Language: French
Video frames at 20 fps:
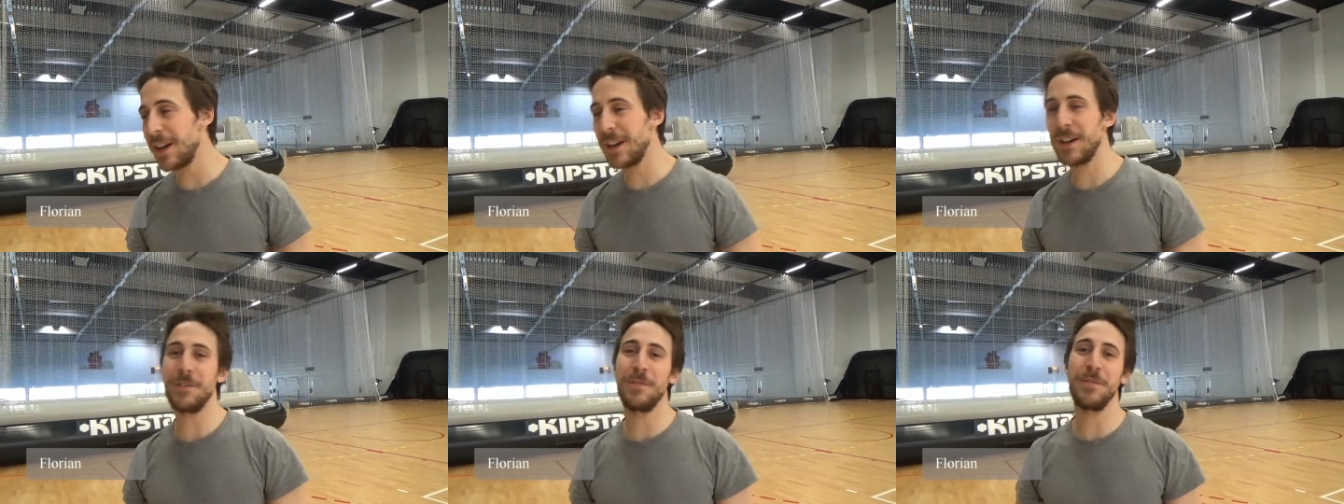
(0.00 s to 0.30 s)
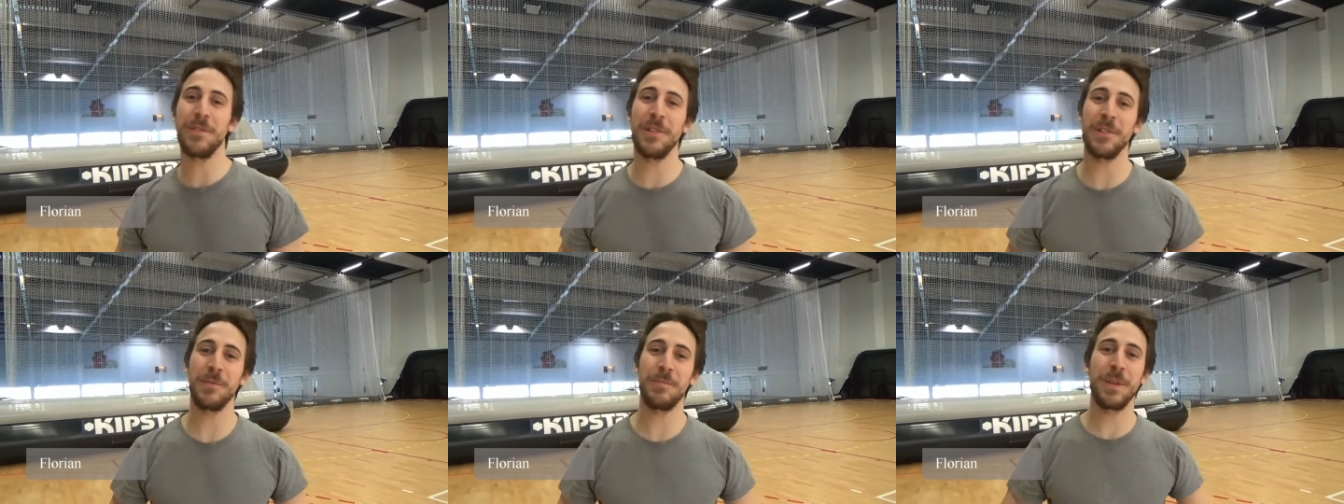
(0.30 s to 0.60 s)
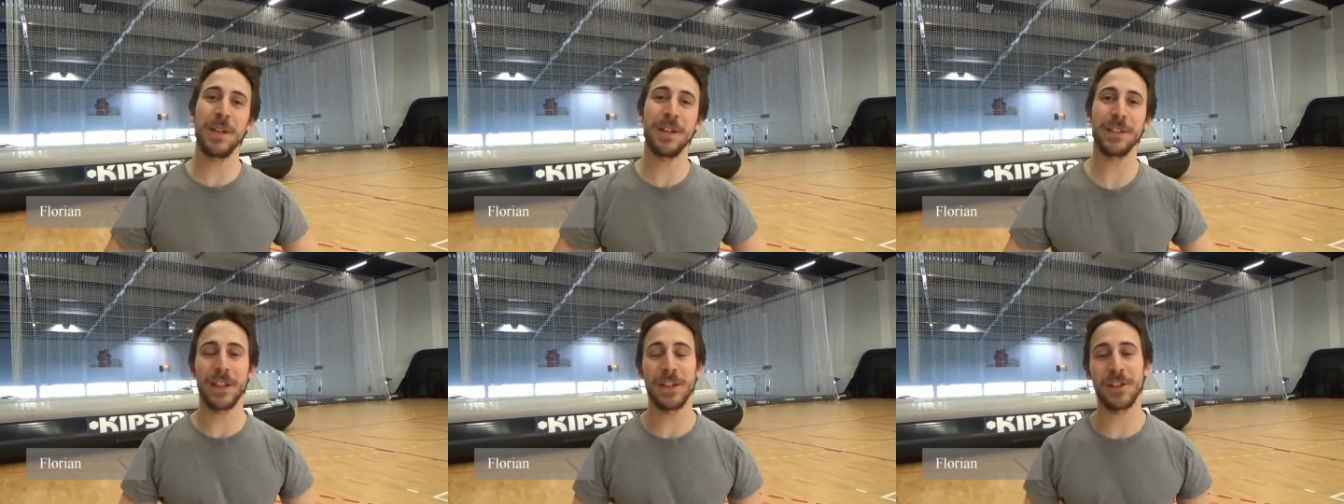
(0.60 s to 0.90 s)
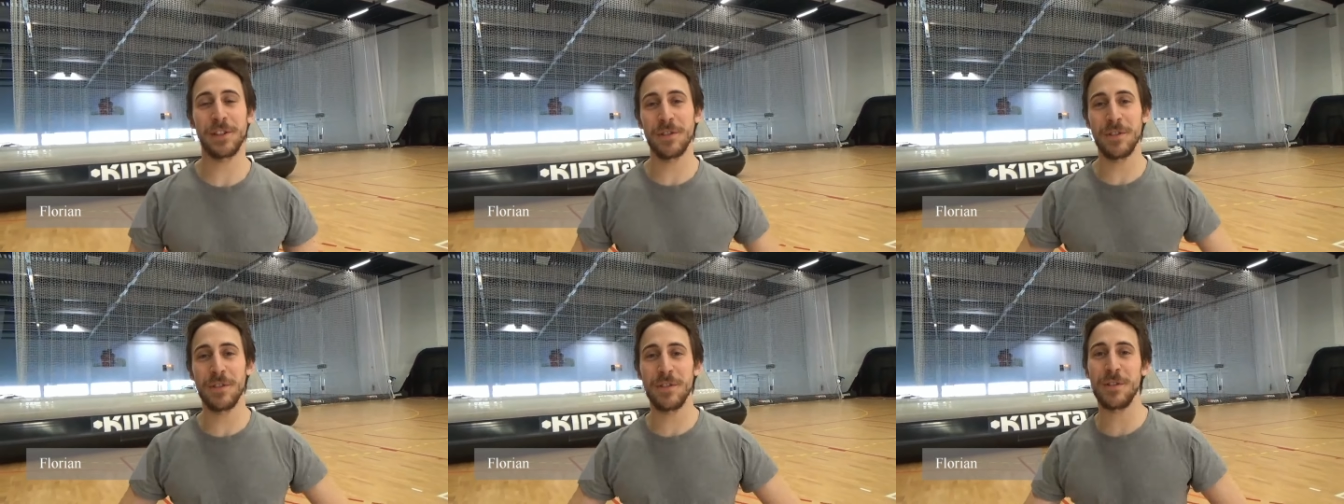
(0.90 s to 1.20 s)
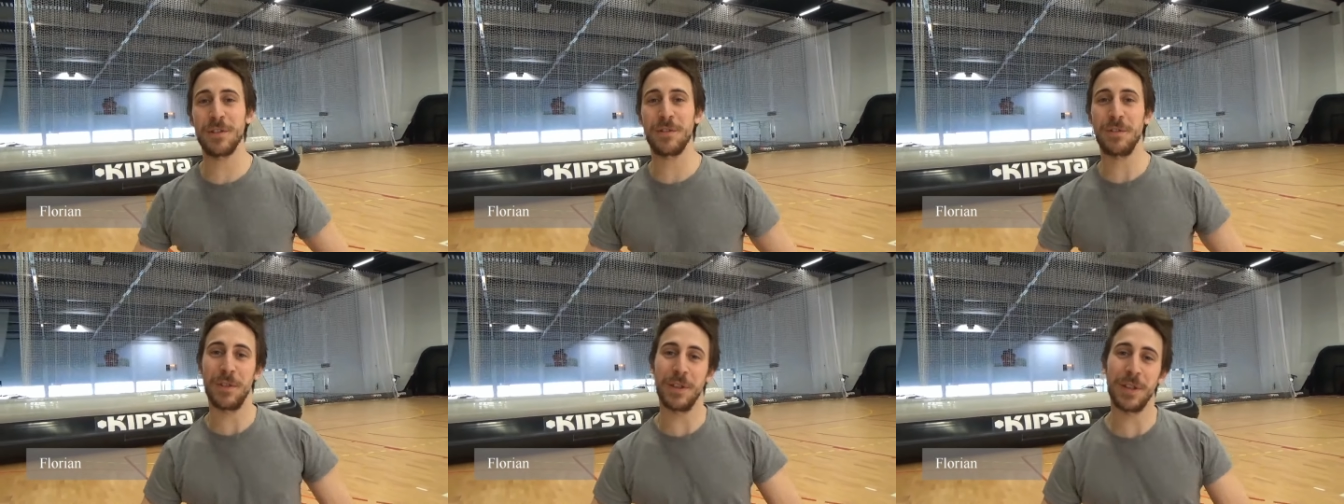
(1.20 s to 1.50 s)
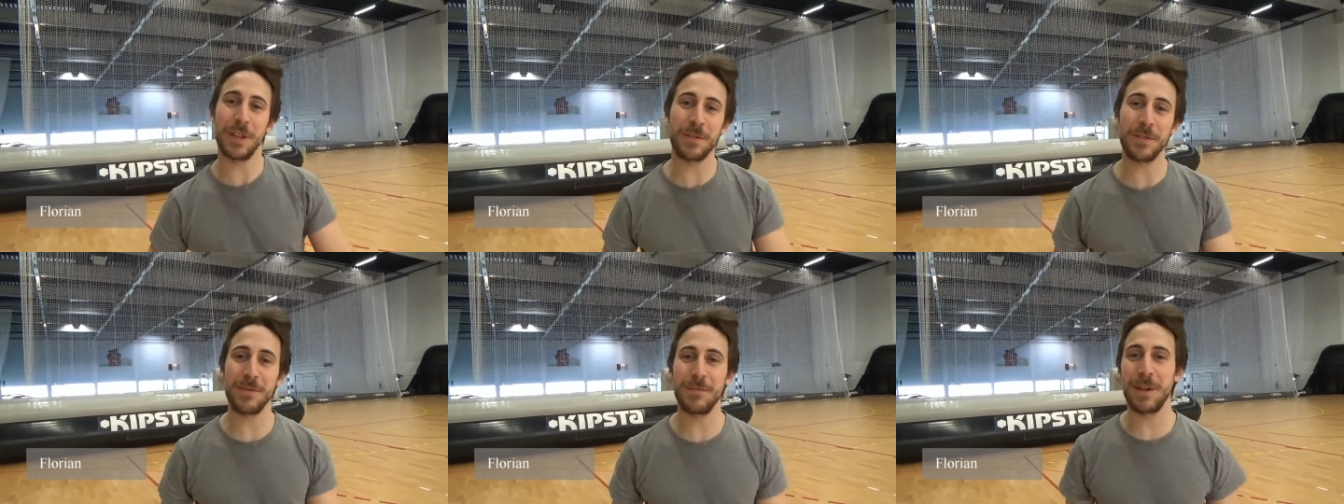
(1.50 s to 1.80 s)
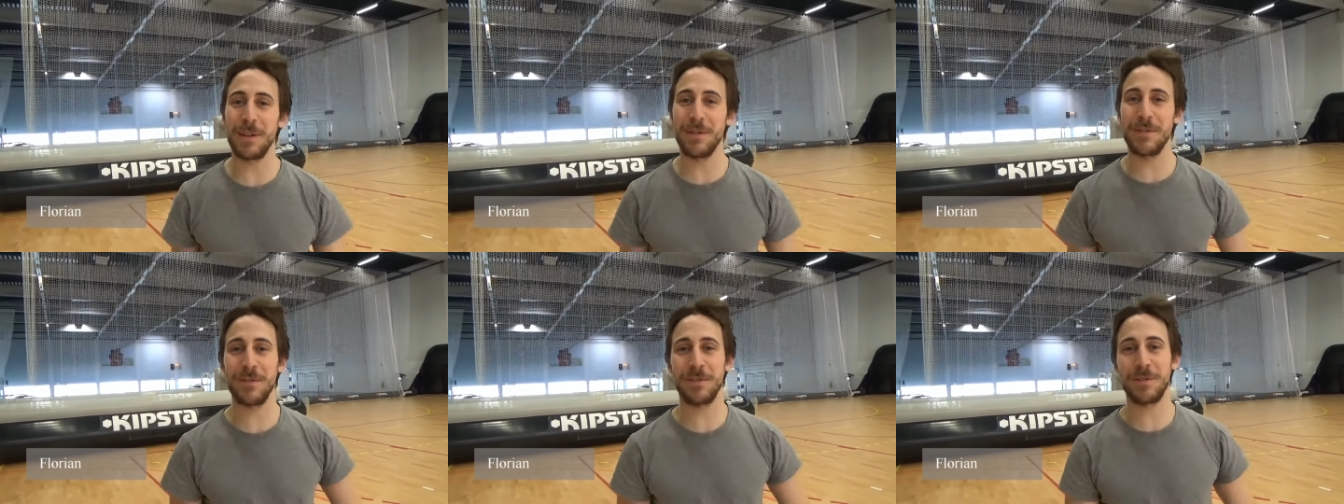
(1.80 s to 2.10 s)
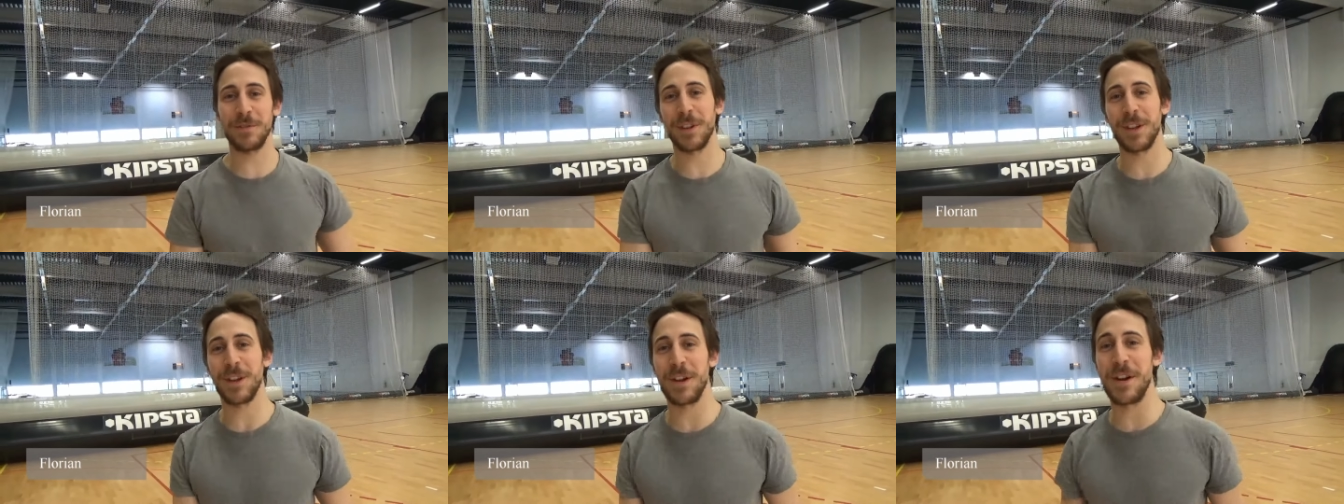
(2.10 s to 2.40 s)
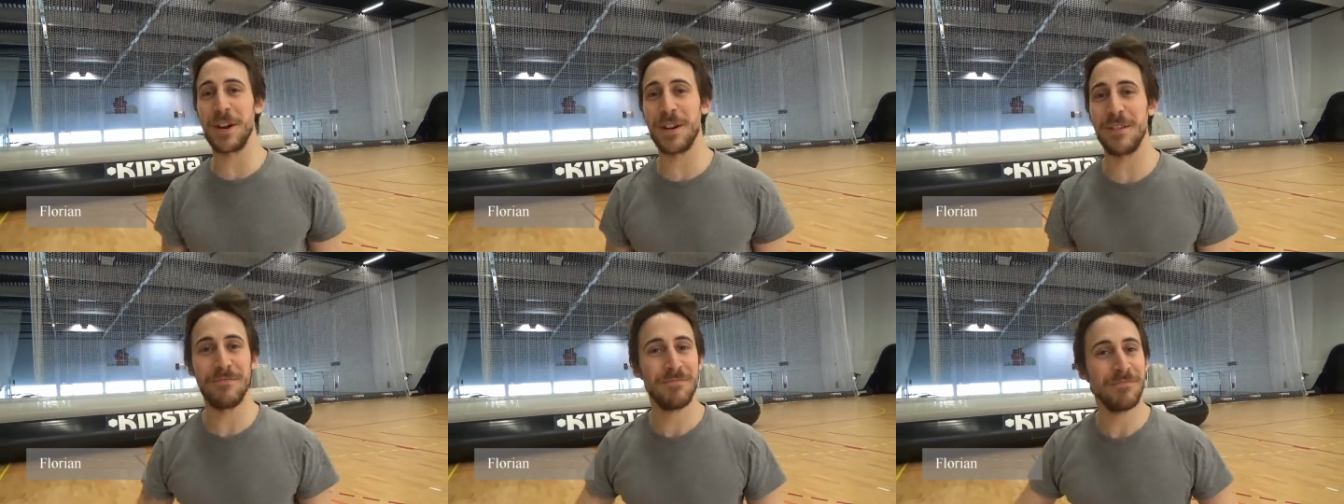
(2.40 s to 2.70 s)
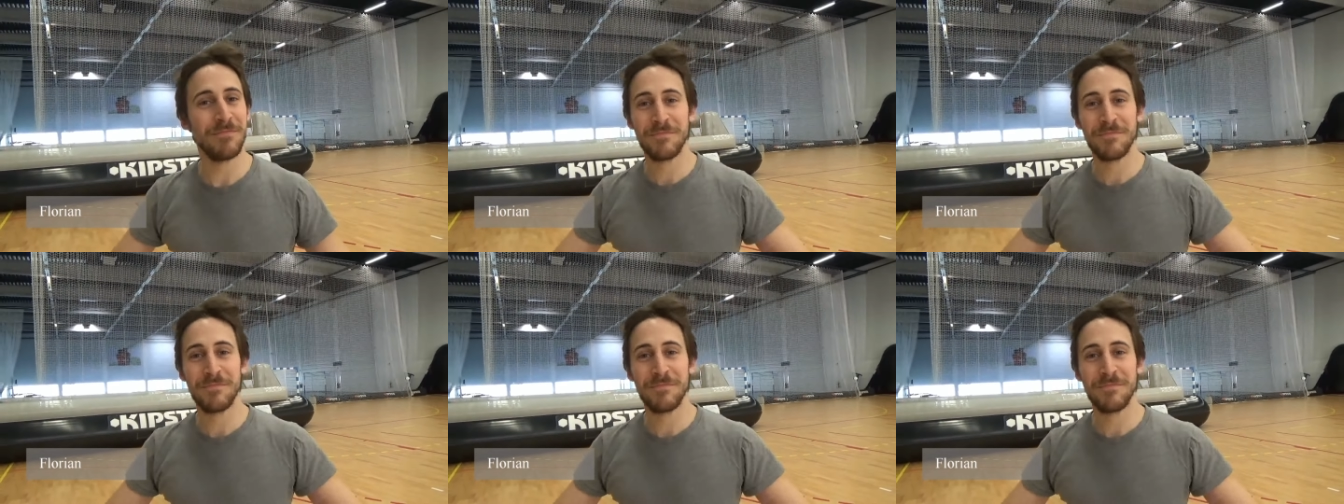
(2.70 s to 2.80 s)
tu transpires, t'as chaud, tu donnes des coups de ballon, tu rigoles.